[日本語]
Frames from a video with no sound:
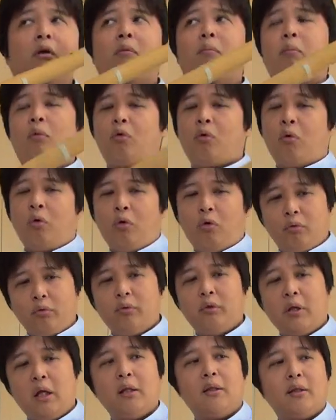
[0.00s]
もうこ
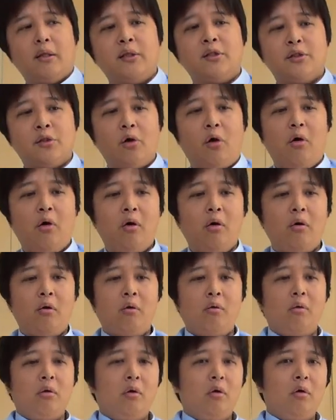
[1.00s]
んなんですよ。
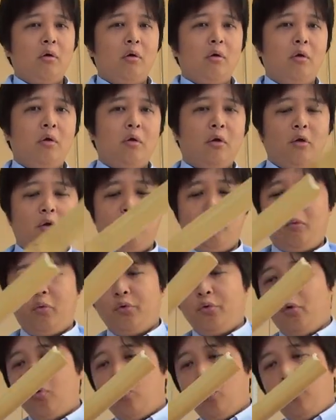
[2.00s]
も
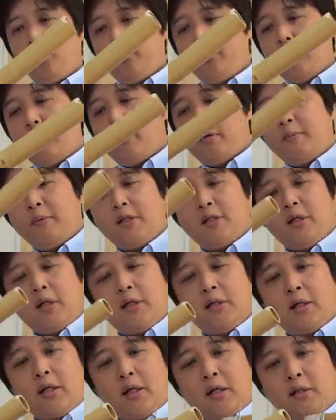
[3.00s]
う横笛より短
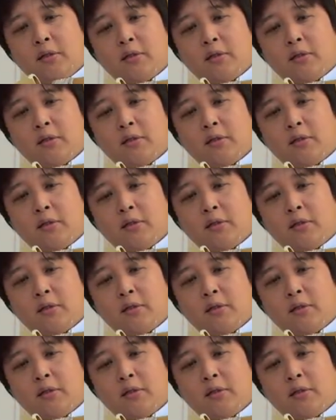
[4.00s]
いじゃないで